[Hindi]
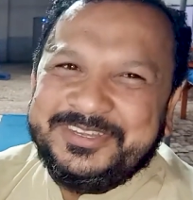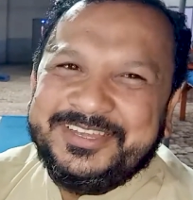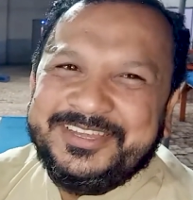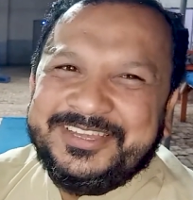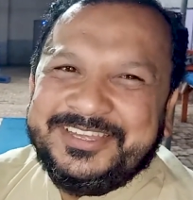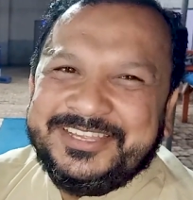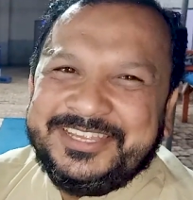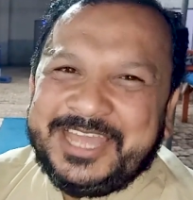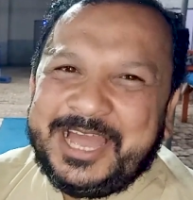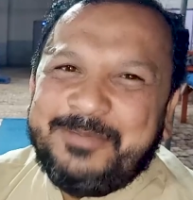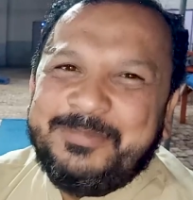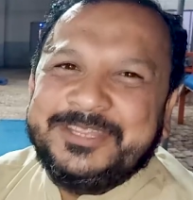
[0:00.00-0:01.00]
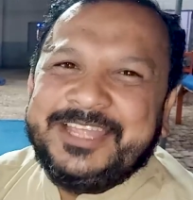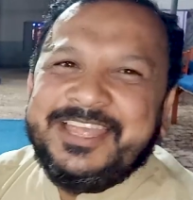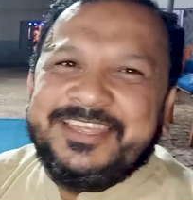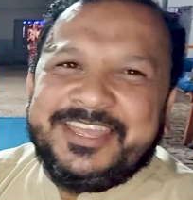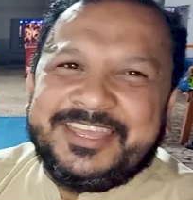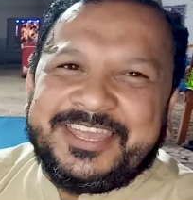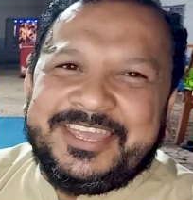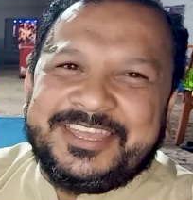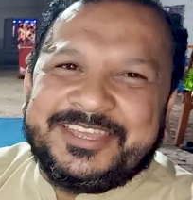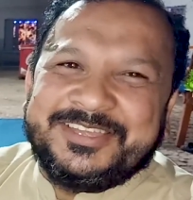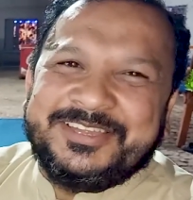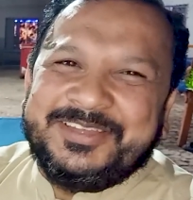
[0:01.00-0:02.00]
आ, ये आप अच्छा बताएंगे कि
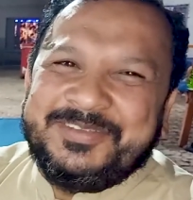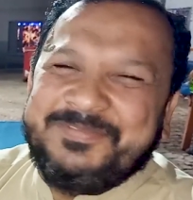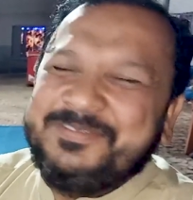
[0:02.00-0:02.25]
हमारे साथ